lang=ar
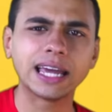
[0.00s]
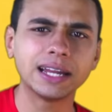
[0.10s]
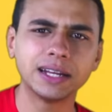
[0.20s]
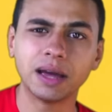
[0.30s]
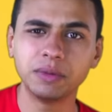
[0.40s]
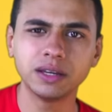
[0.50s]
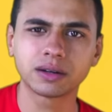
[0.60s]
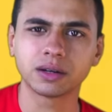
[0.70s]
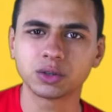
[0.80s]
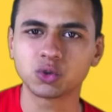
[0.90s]
كان
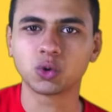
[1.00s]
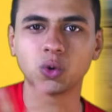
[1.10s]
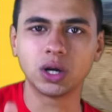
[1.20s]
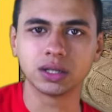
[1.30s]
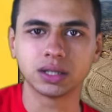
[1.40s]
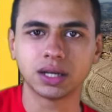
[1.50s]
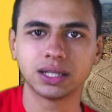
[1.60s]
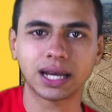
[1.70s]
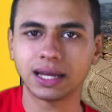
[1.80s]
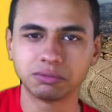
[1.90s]
امير تروا
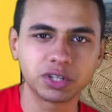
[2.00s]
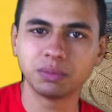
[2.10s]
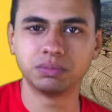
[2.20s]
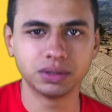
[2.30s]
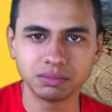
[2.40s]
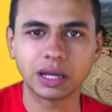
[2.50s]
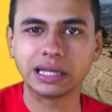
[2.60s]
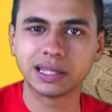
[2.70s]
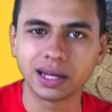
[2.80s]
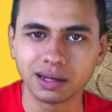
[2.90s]
ده كان شاب
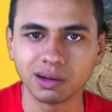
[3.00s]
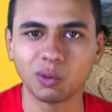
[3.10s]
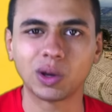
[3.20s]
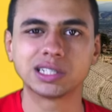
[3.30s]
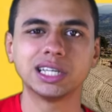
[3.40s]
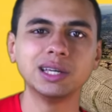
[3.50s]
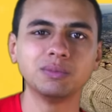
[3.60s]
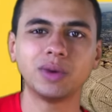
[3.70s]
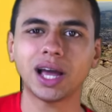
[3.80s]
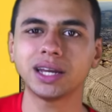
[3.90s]
جدا
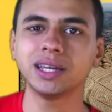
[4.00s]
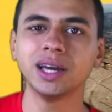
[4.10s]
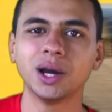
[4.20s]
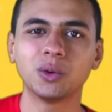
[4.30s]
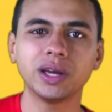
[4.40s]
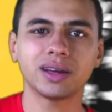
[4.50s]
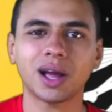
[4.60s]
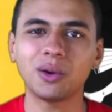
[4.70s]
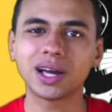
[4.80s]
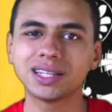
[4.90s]
وسيم يعني
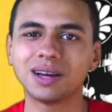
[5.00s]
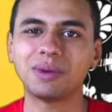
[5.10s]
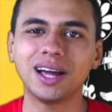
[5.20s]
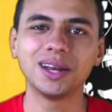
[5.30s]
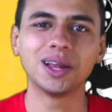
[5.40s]
وراح واخدها معاه